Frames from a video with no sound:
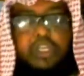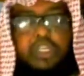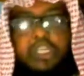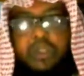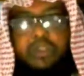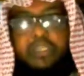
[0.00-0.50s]

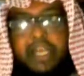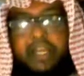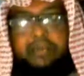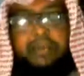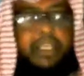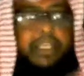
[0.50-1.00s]
সেটা হচ্ছে
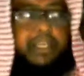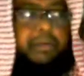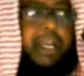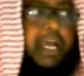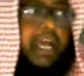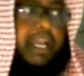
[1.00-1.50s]
কালিমাতে
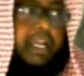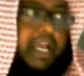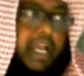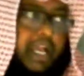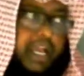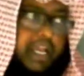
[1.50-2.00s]
ইবালা
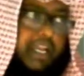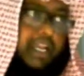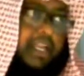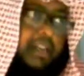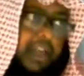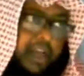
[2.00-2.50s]
ইলাহা
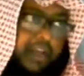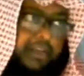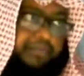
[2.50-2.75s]
ইল্লাল্লাহ